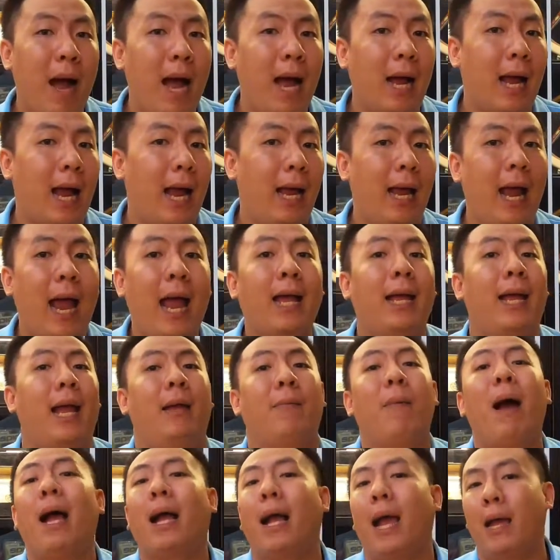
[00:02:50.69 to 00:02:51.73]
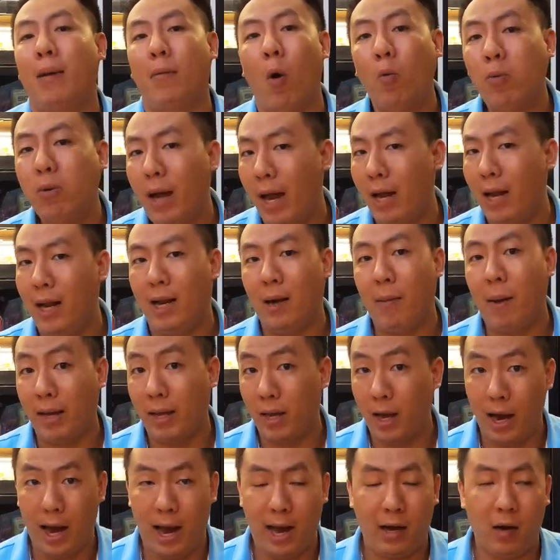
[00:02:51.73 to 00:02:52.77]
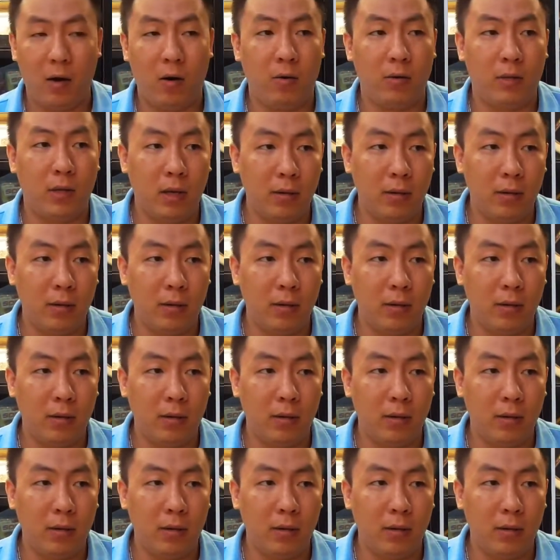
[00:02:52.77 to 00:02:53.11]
3 ngày, 2 ngày, 3 ngày, 4 ngày là các bạn nhận hàng rồi.